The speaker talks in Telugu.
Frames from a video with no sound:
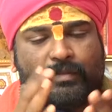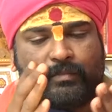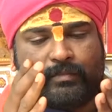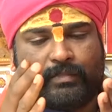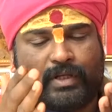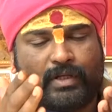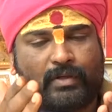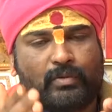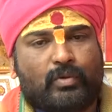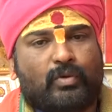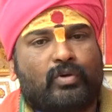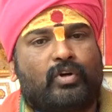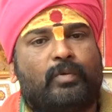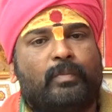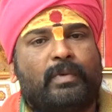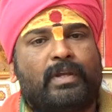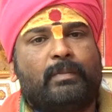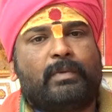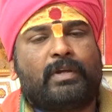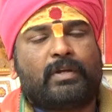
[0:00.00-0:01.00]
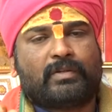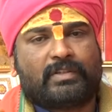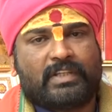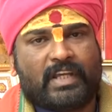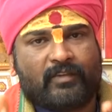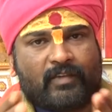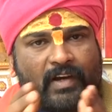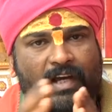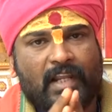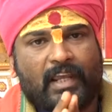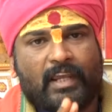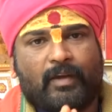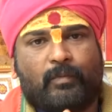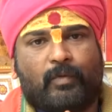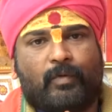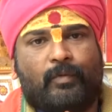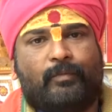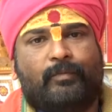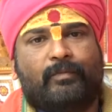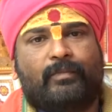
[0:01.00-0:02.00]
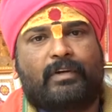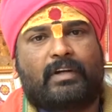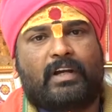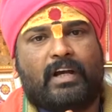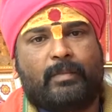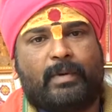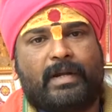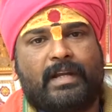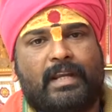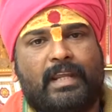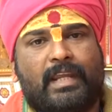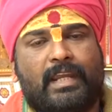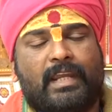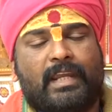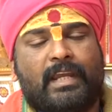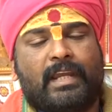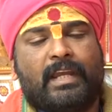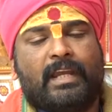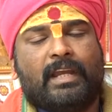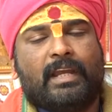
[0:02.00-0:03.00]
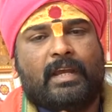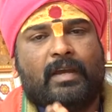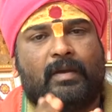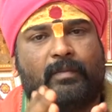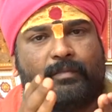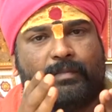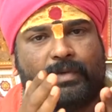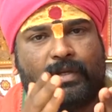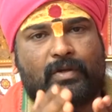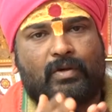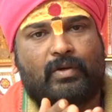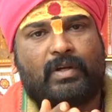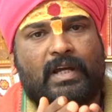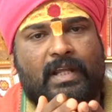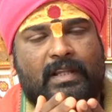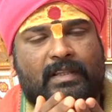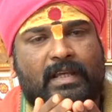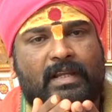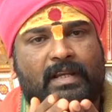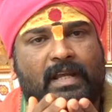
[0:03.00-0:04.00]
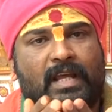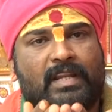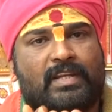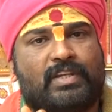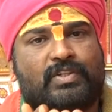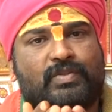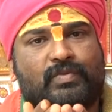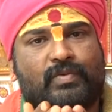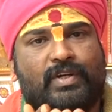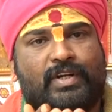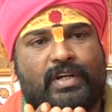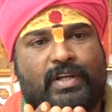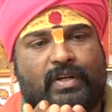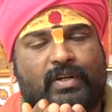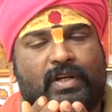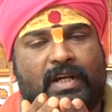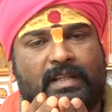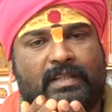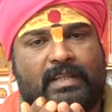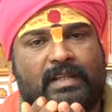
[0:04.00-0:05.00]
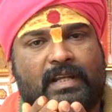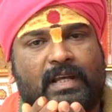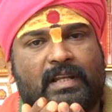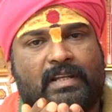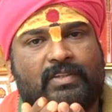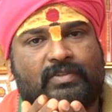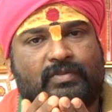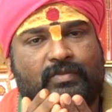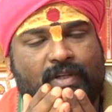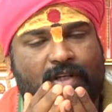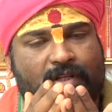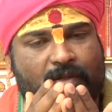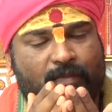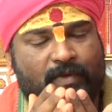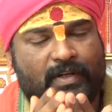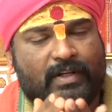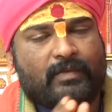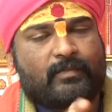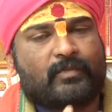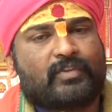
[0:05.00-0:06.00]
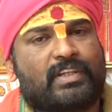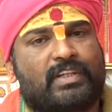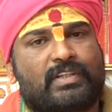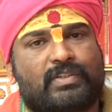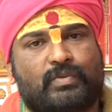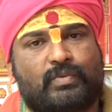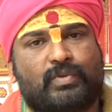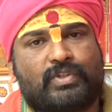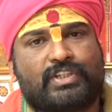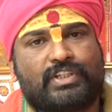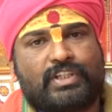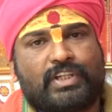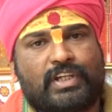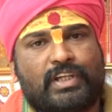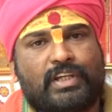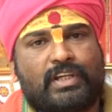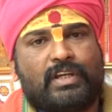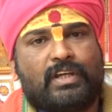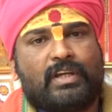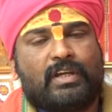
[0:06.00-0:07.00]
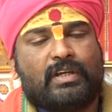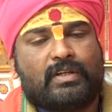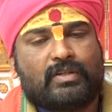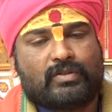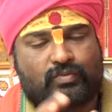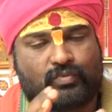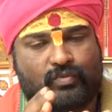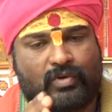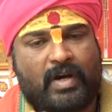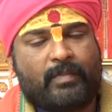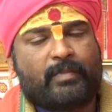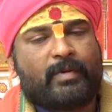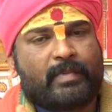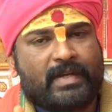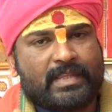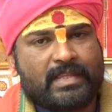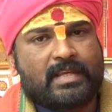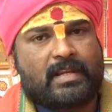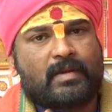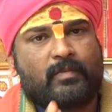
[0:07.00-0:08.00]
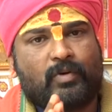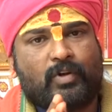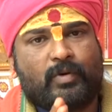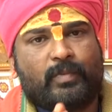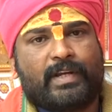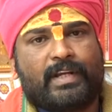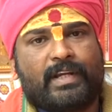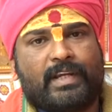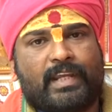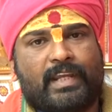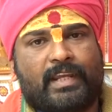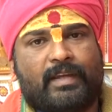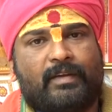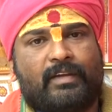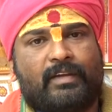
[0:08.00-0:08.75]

మీ గృహమే మీకు దేవాలయము కాబట్టి మీ యొక్క అర్ధనారీశ్వరుడి యొక్క అర్ధనారీశ్వరుడు యొక్క పటము తీసుకొచ్చి స్వామి మందిరంలో పెట్టి